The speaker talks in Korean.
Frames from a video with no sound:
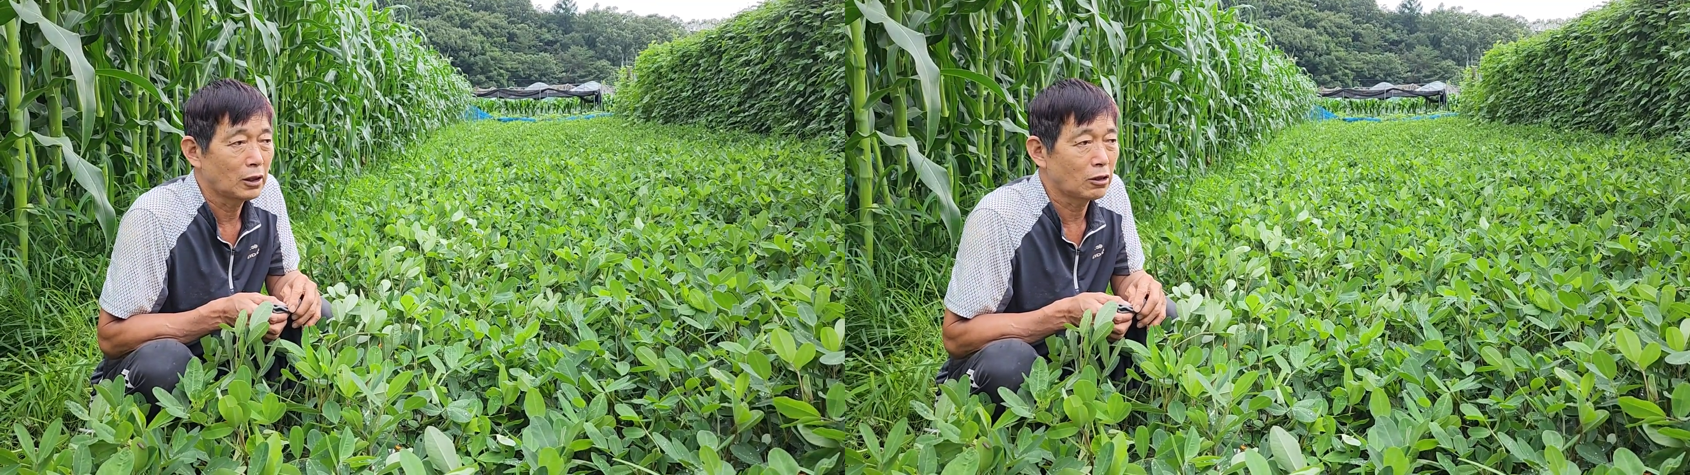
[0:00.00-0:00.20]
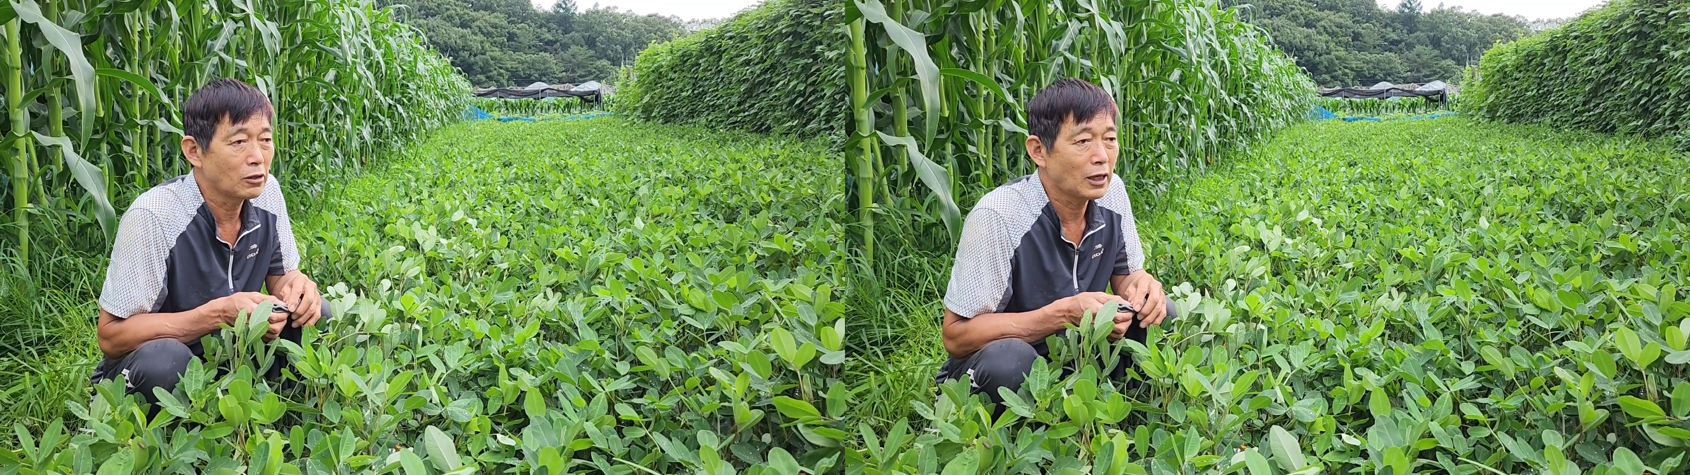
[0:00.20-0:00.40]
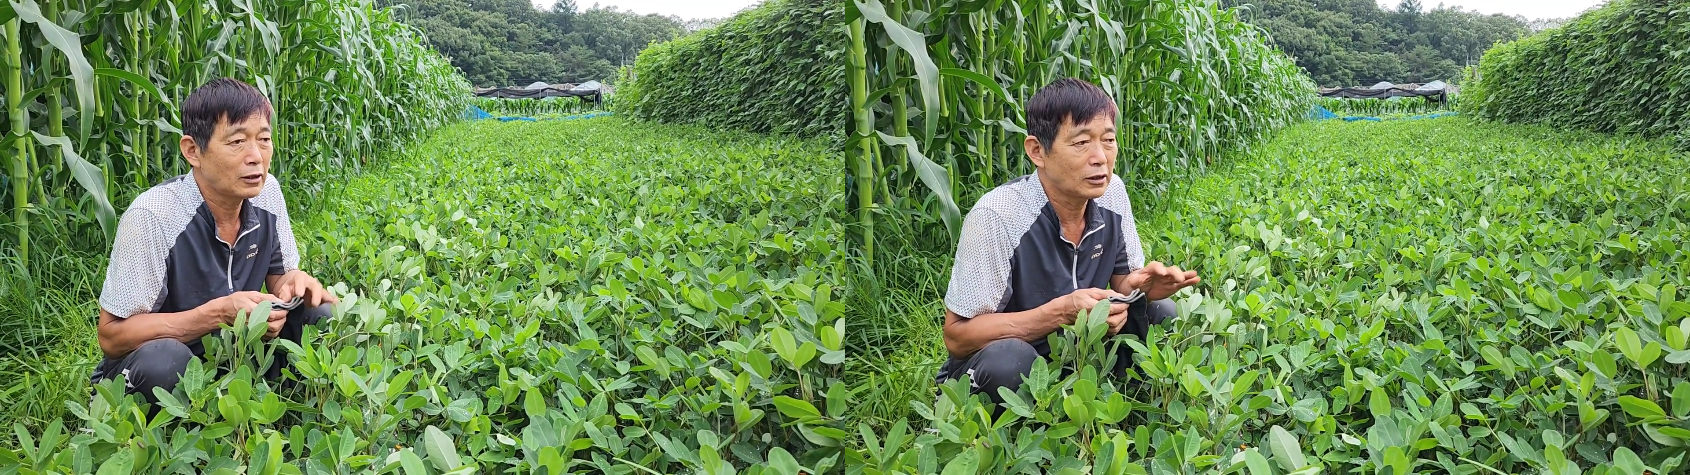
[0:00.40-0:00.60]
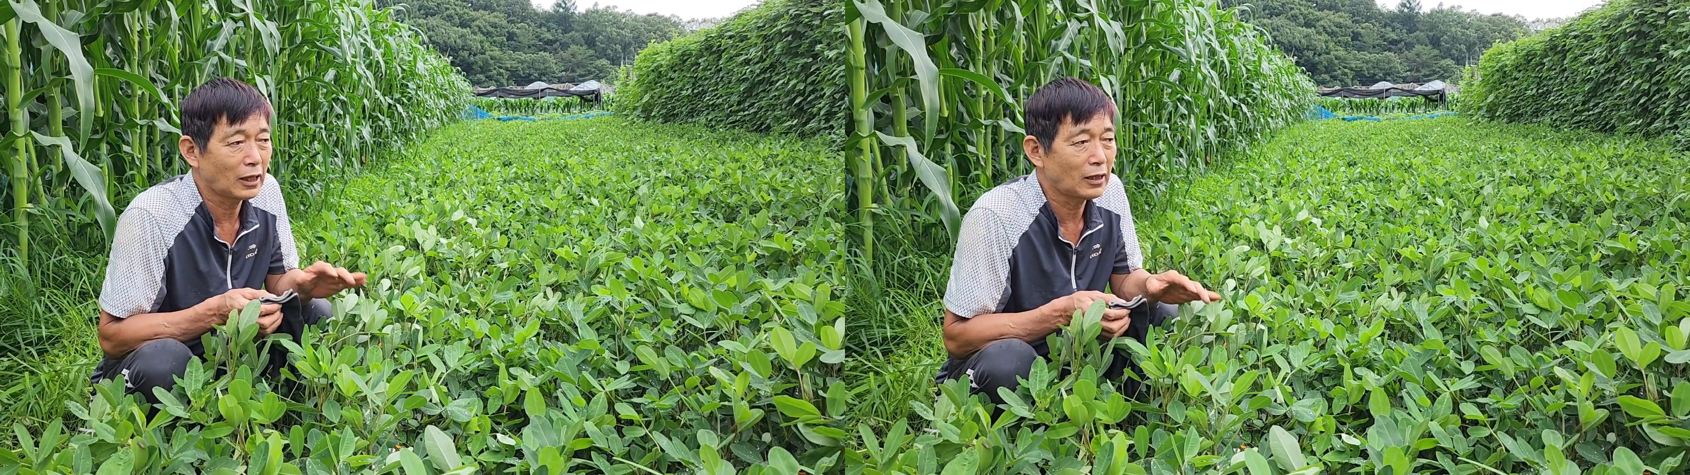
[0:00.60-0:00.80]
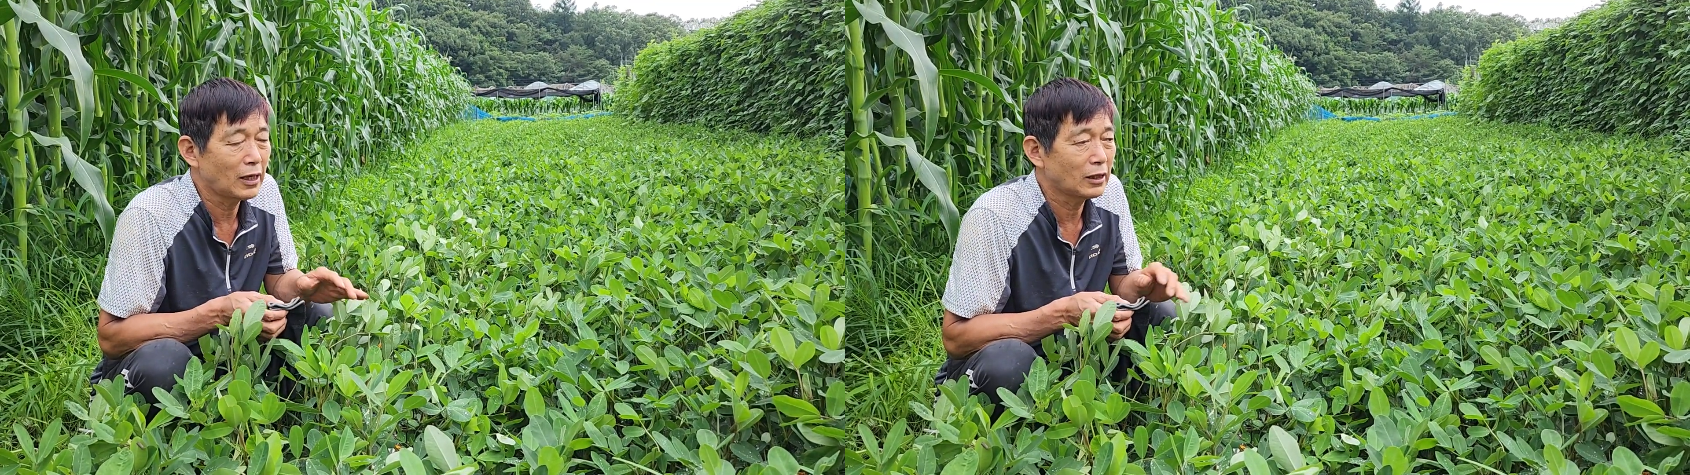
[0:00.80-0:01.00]
정량을
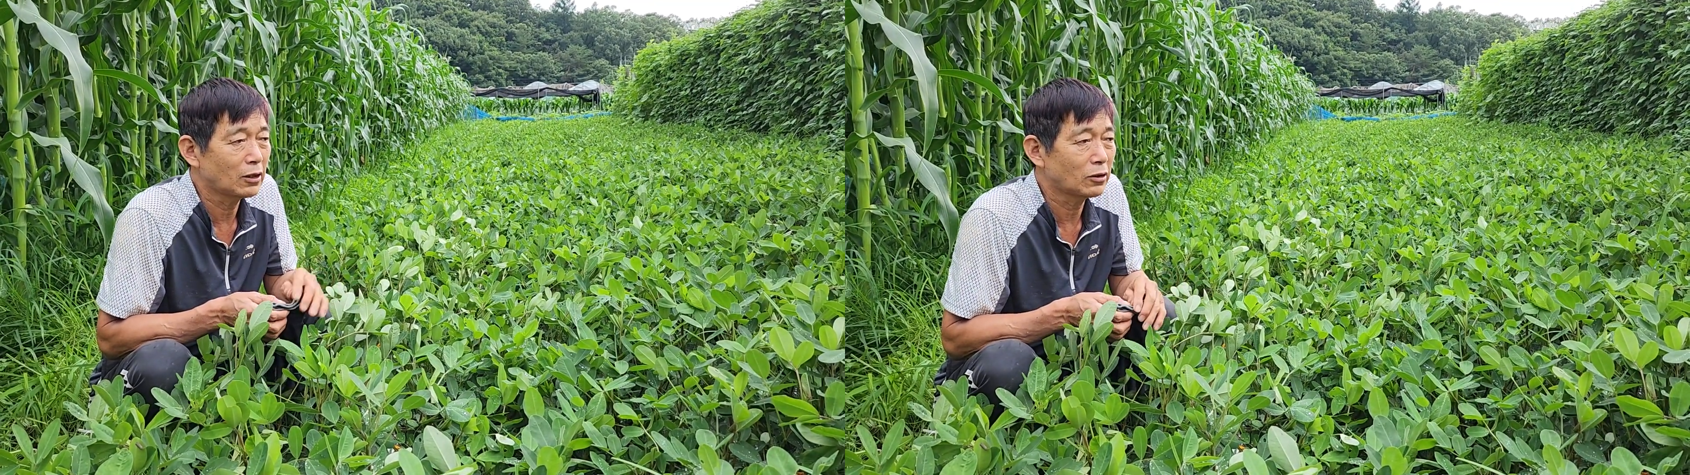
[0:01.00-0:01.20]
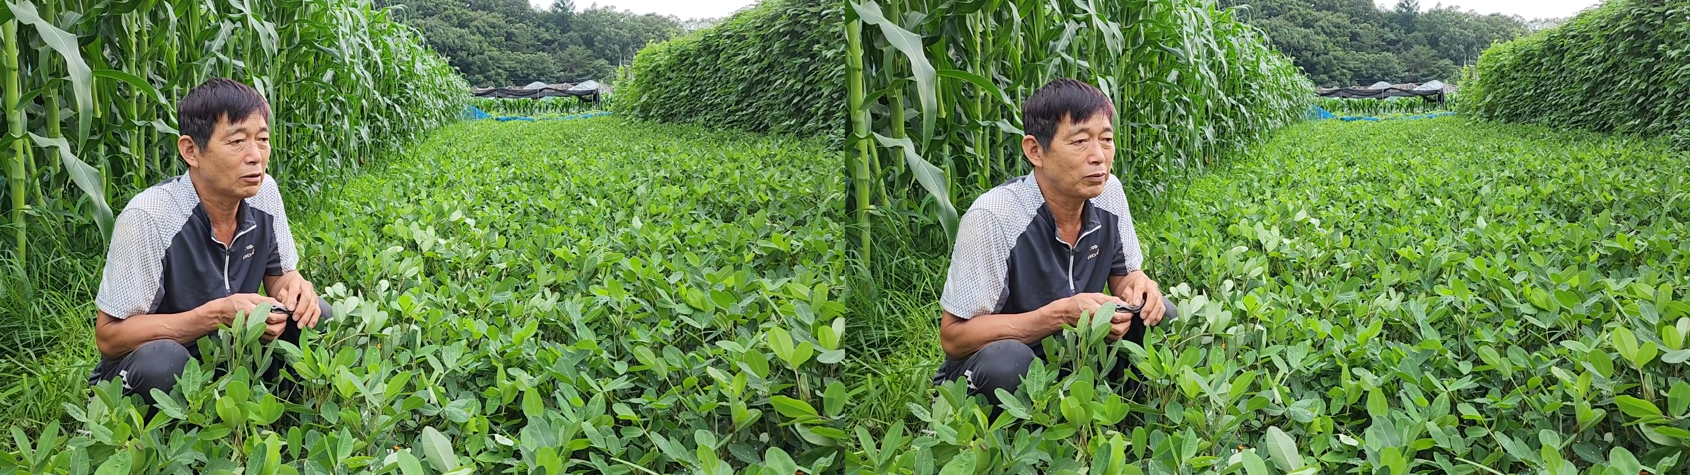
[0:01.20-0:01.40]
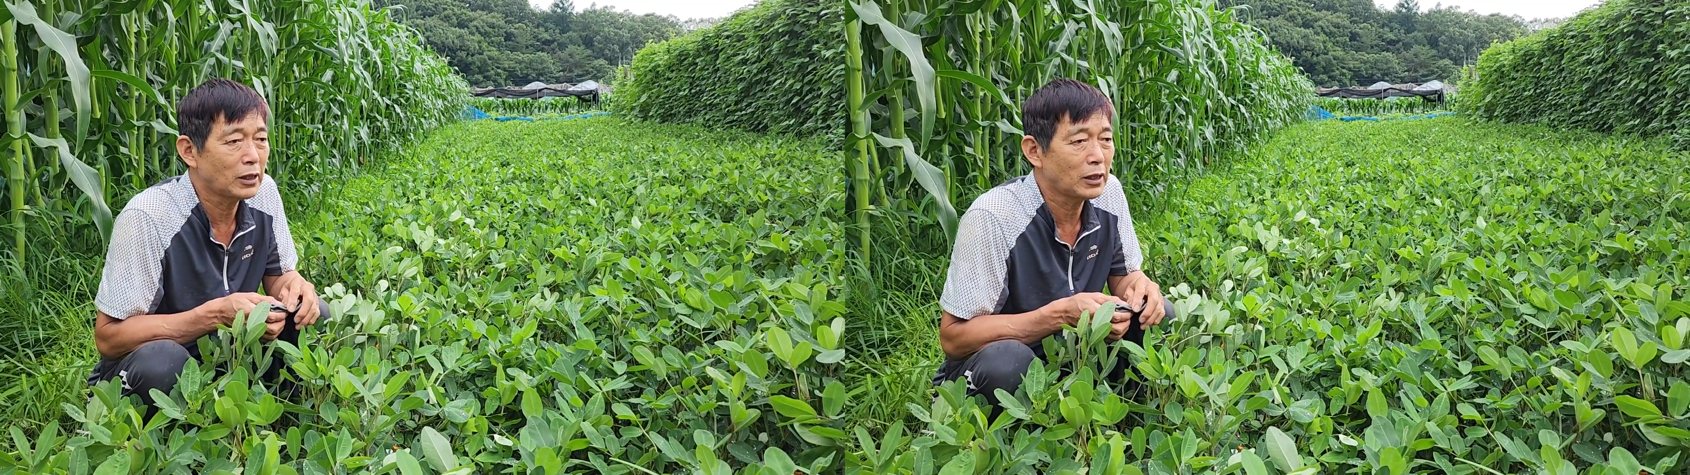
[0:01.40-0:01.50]
잘 내셔서